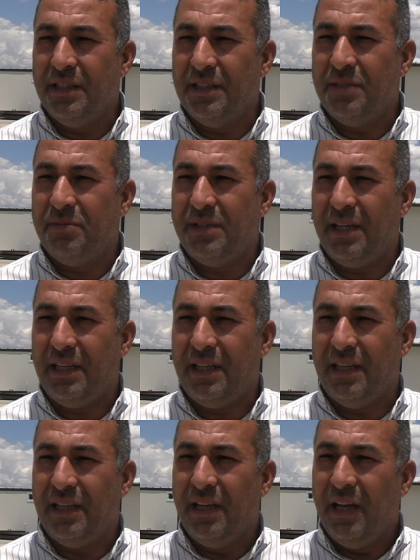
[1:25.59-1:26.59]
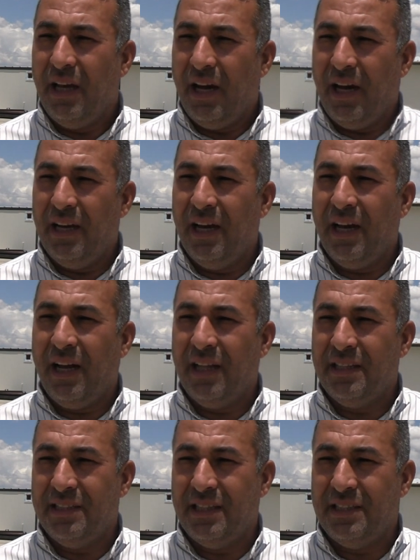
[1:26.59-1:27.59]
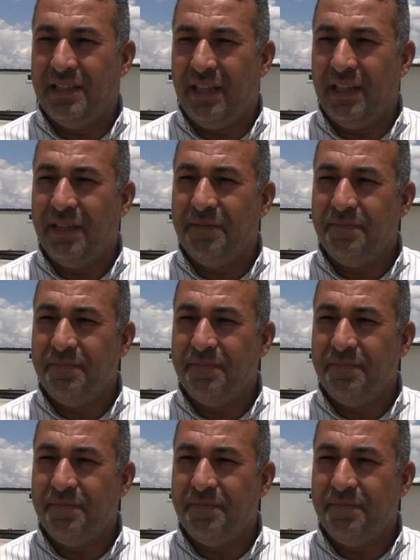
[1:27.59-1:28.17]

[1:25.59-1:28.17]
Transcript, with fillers: hızlı bir şekilde ayağa kaldıracağız inşallah.